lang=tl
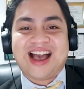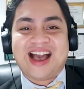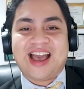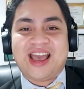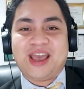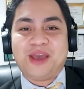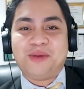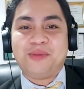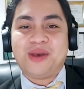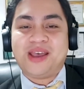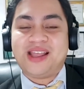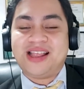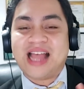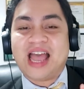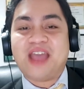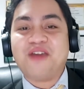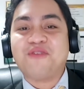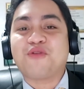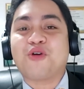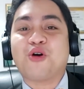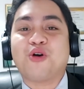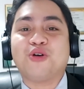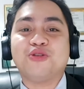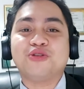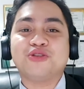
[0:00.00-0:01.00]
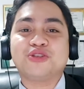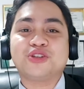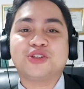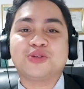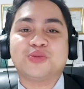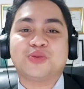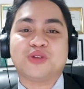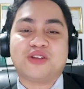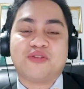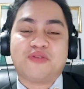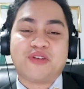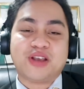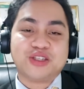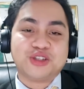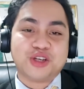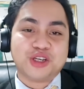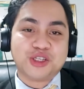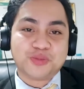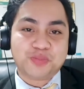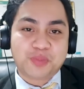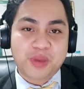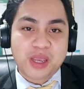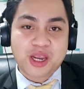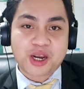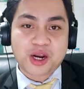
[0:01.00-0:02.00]
I am a life coach, motivational
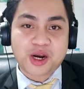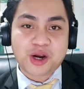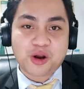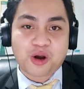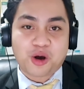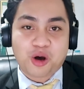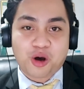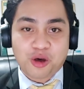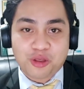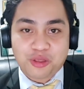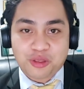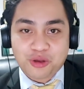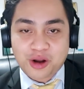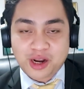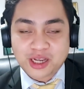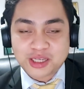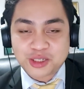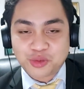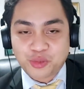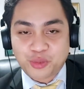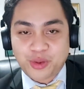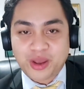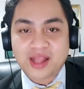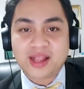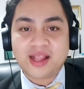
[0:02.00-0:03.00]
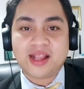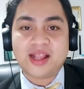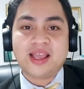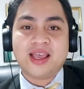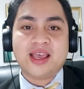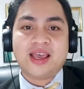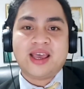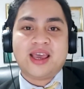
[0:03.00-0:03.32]
speaker, author as well.